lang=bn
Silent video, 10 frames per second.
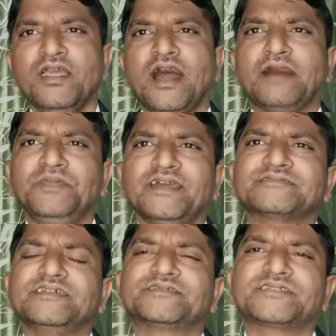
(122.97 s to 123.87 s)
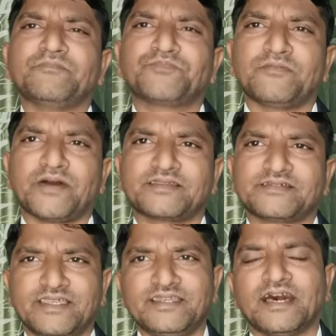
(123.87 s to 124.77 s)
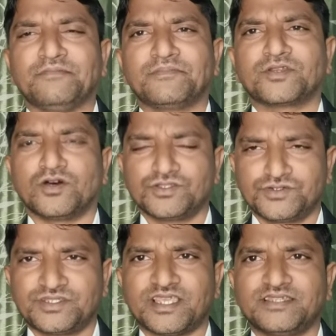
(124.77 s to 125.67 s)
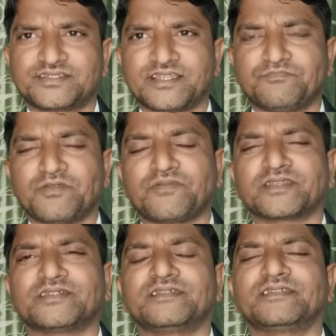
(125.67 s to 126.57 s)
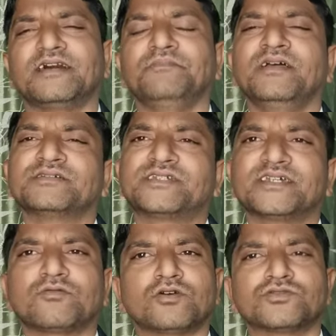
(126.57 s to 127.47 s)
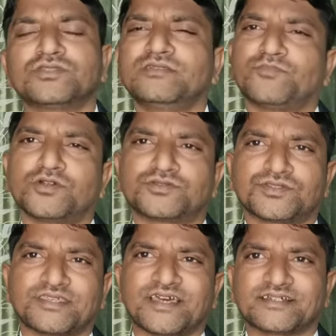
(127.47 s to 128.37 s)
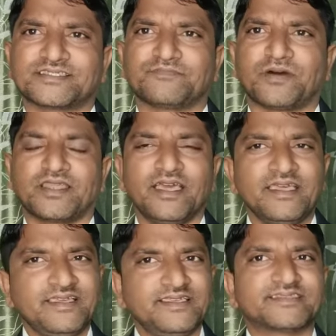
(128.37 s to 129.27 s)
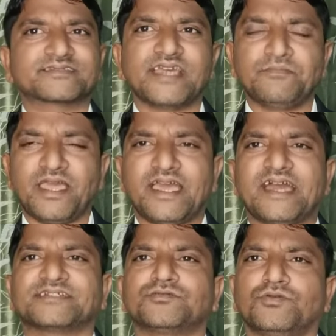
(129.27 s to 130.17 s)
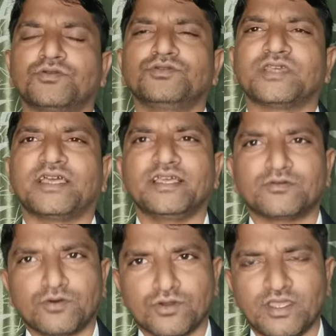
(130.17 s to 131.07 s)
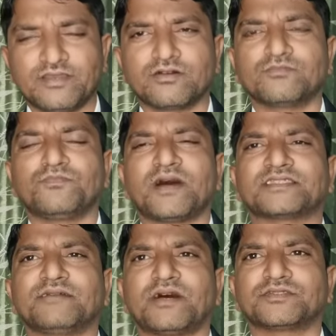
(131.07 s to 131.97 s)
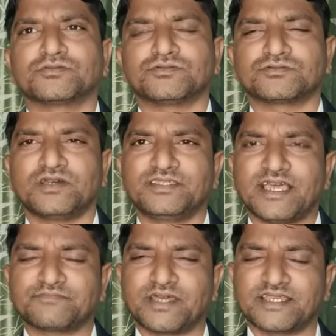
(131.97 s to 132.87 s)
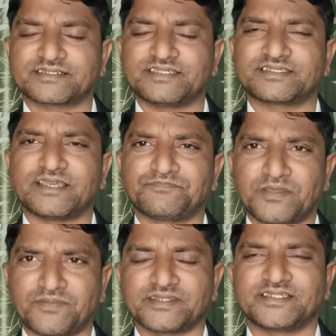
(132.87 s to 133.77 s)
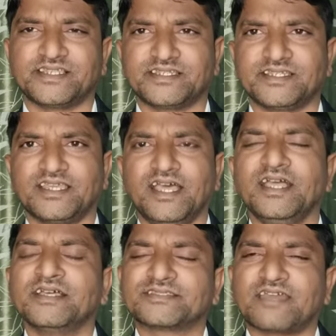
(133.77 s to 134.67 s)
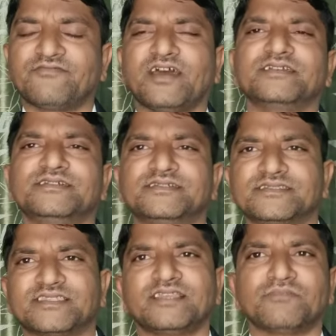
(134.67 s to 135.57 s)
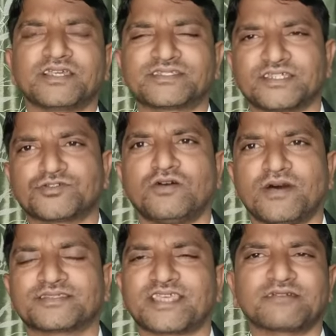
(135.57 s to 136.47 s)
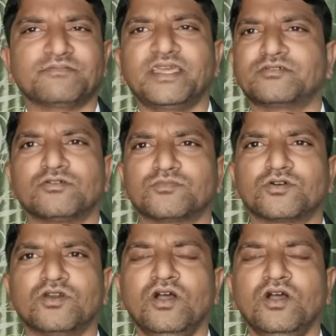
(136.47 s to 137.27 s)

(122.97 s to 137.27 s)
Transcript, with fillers: আমি একটা স্ট্যাম্প পেপার কিনলাম নন জুডিশিয়াল স্ট্যাম্প পেপার কিনলাম সেটা কতদিন বৈধতা থাকতে পারে স্ট্যাম্প অ্যাক্ট অনুযায়ী কোনো এরকম বাধা বাধক্য নয় যে একবার একটা স্ট্যাম্প পেপার কিনে নিলে তার ভ্যালিডিটি তিন মাস না ছ মাস থাকবে এরকম কোনো